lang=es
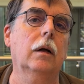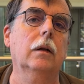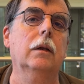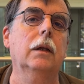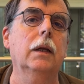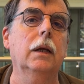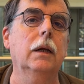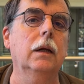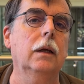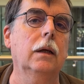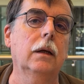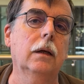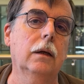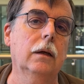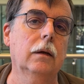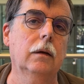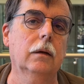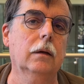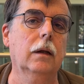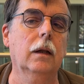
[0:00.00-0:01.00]
así
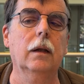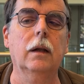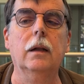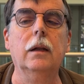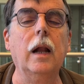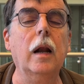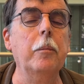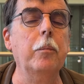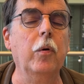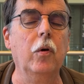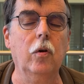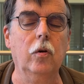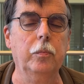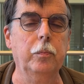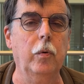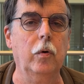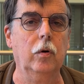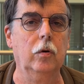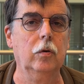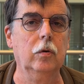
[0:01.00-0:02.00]
que le sale por los
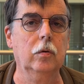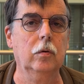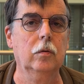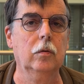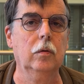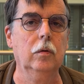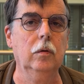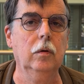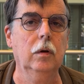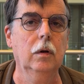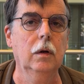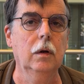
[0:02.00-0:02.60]
poros, ¿no?